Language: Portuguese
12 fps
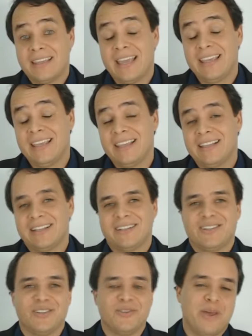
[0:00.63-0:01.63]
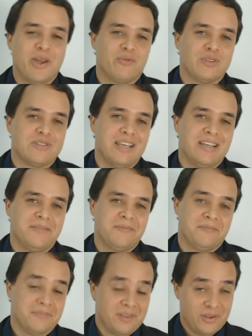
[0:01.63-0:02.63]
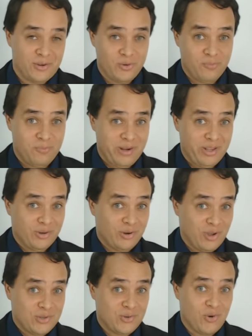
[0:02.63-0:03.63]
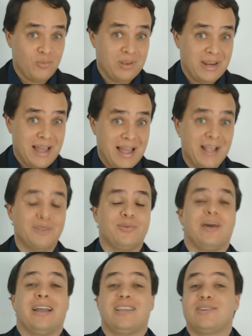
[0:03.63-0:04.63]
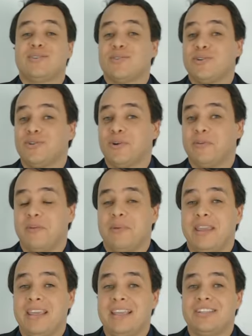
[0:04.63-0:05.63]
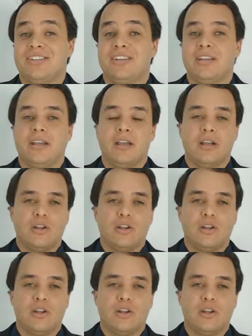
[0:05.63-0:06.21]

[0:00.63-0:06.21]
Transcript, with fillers: E aí, tudo bem com você? Cumprindo o nosso combinado, aqui estou eu novamente,